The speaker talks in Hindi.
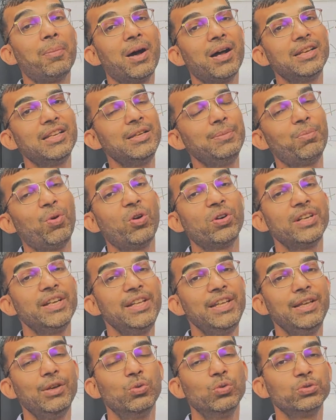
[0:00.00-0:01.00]
हमारी
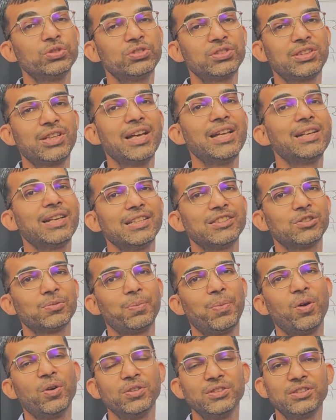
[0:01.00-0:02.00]
बॉडी उसके
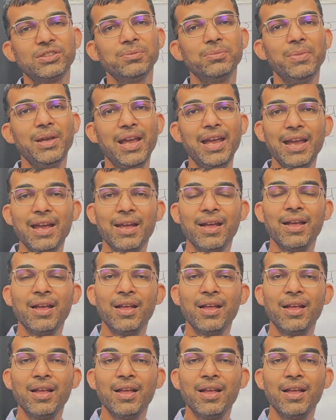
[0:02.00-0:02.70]
रेस्पॉन्स में